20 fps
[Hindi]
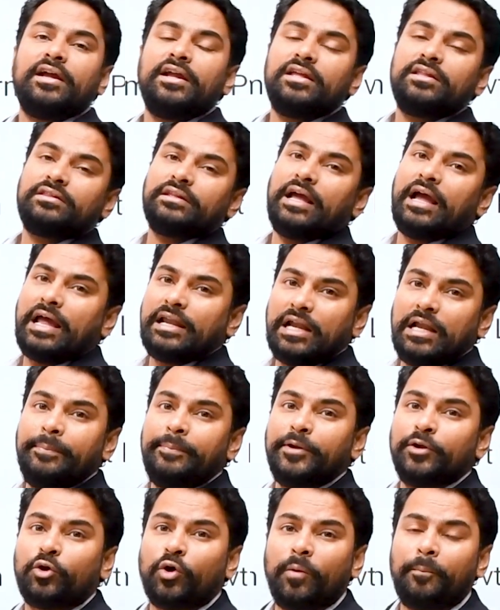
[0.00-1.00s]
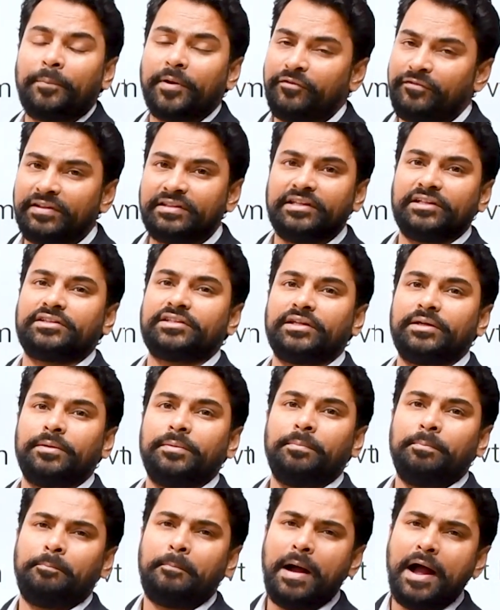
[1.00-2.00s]
इस एलएलपी को प्रेफर देते हैं
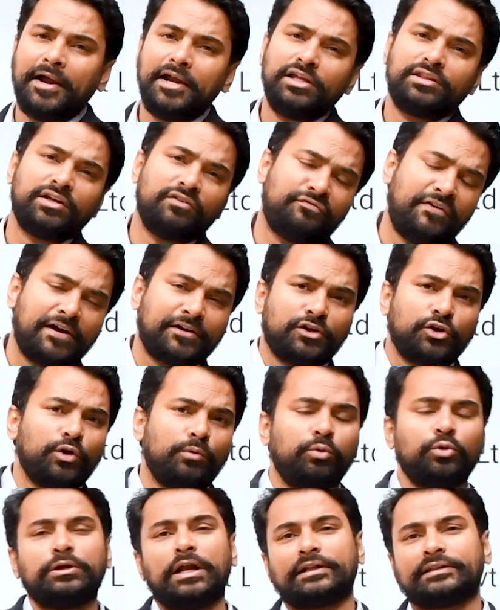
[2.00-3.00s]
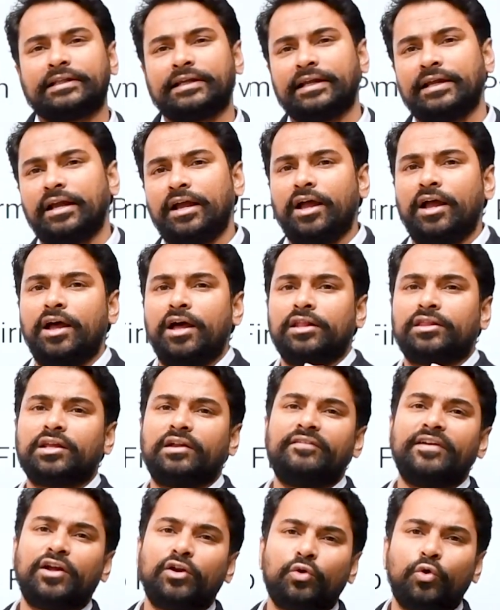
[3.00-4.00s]
बाकी सब फैक्टर को भूल जाते हैं
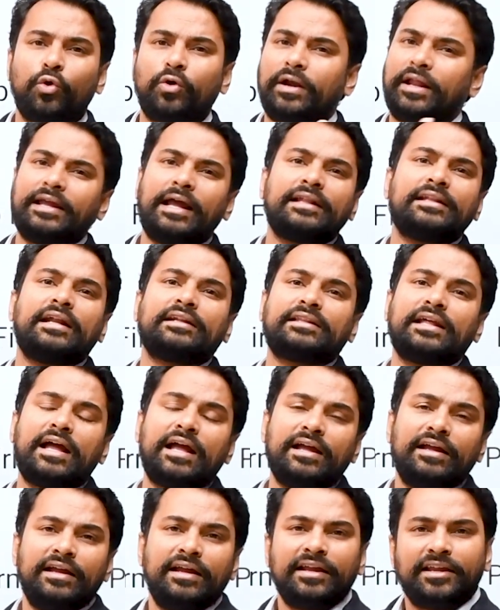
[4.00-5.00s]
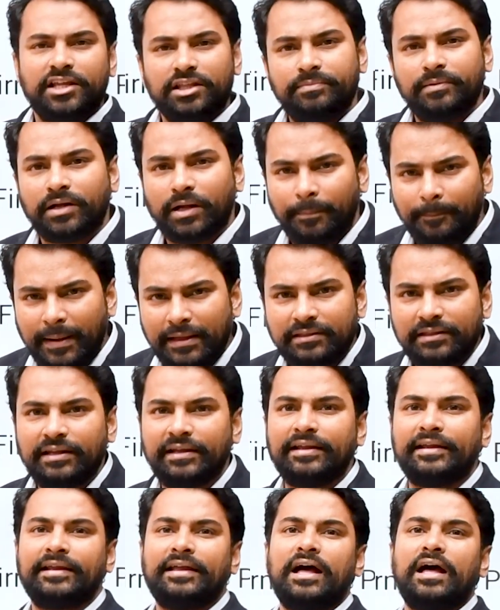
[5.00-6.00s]
सिर्फ एक रोकड़ा याद रहता है कि इसमें कम पैसे
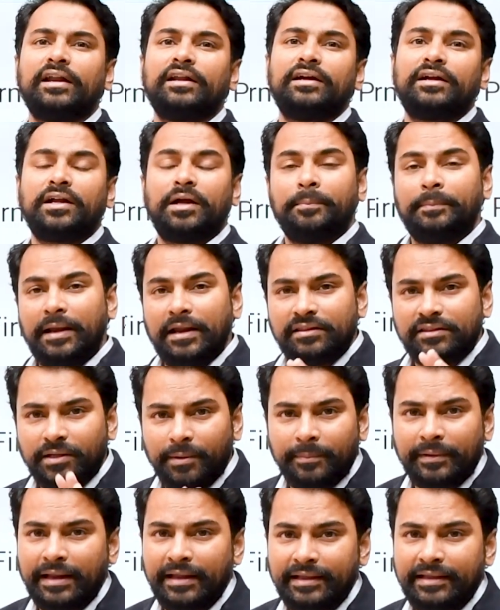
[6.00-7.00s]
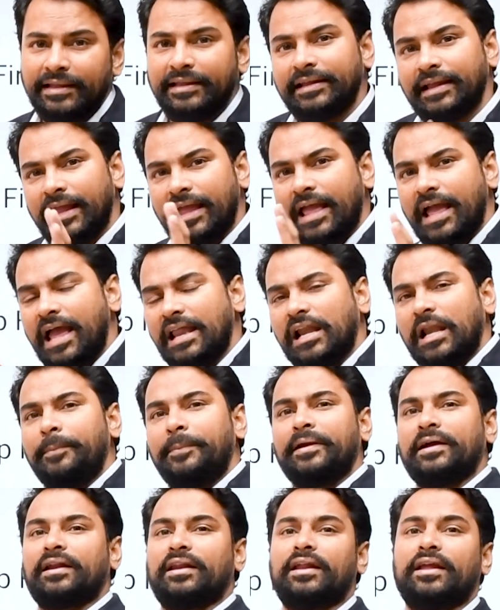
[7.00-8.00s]
लगेंगे यार कंप्लायंस कम रहेगी
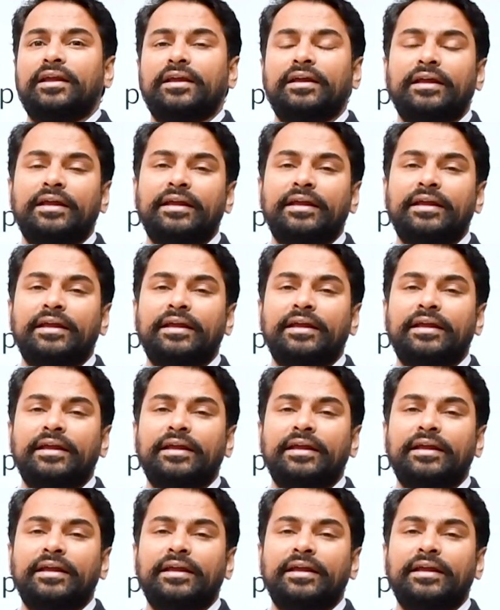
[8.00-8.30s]
एलएलपी कर ले